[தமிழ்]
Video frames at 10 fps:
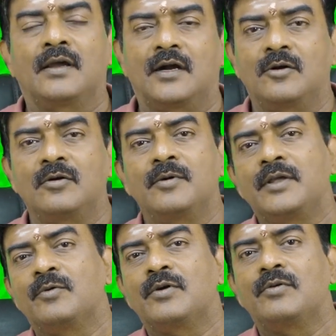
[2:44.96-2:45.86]
கணவன்
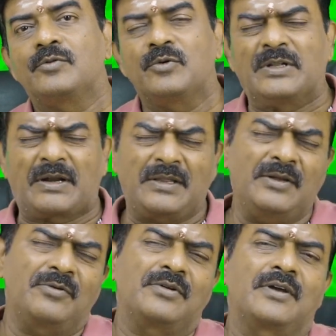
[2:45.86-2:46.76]
மனை உறவு வந்து
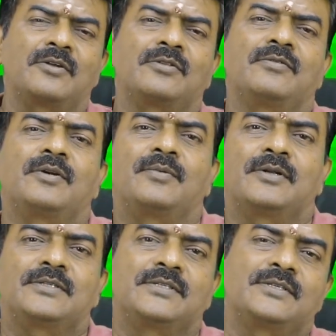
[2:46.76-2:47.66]
நிறைய ஒரு கருத்து
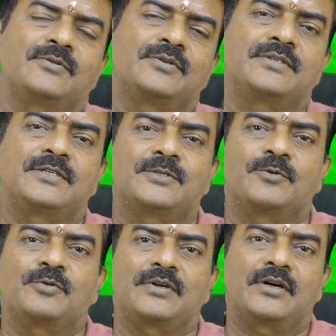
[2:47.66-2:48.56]
வேறுபாடு சின்ன சின்ன ஒரு ஸ்ட்ரெஸ்
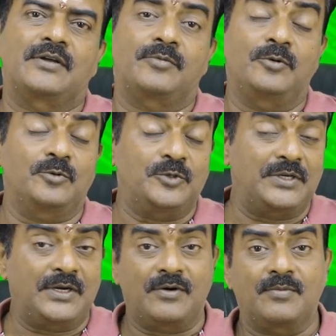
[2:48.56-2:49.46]
வருவதற்கான வாய்ப்பும்
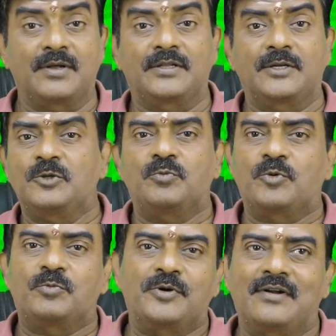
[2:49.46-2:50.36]
கொஞ்சம் கவனமாக இருந்துக்கிறது
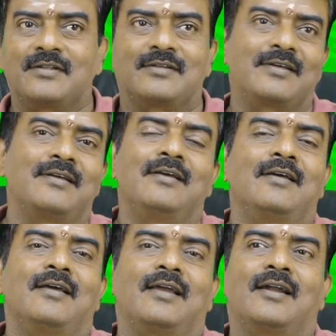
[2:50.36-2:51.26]
ரொம்ப ரொம்ப நல்லதுங்க
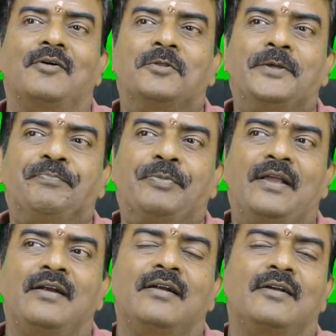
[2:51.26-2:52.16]
ஏன்னா வந்து
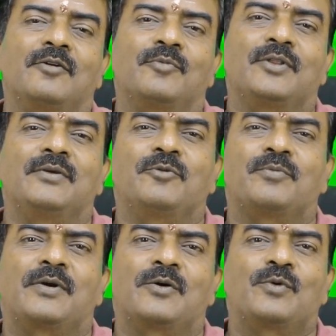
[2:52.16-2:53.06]
ஏழு எட்டுன்னு போதே
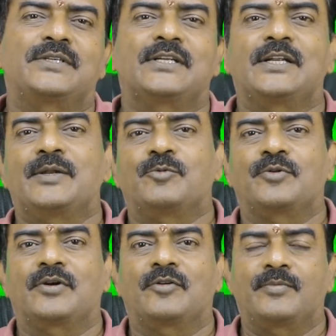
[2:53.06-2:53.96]
ஒரு மன உளைச்சல்
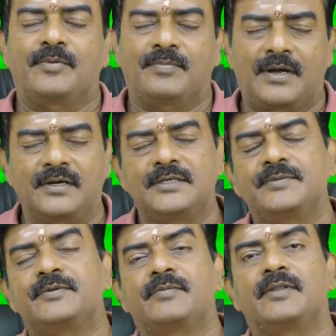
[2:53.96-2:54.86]
ஏற்படுவதற்கான வாய்ப்பு
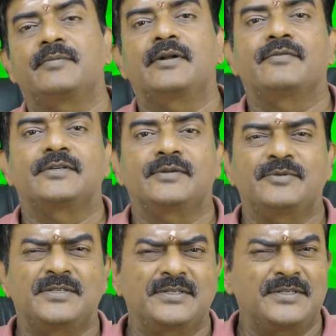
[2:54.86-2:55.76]
பார்ட்னர்ஷிப் சம்மந்தமான
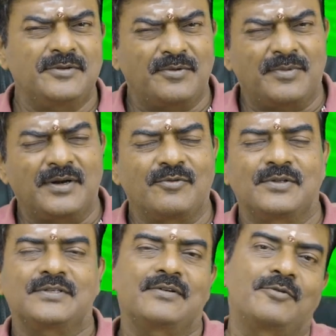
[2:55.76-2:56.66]
விஷயம் சின்ன சின்ன ஒரு மன
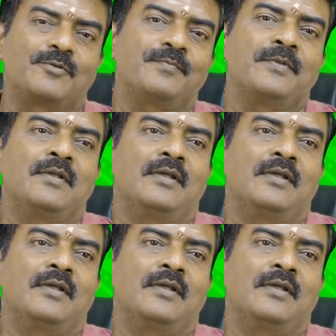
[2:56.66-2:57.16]
உளைச்சல் வரும்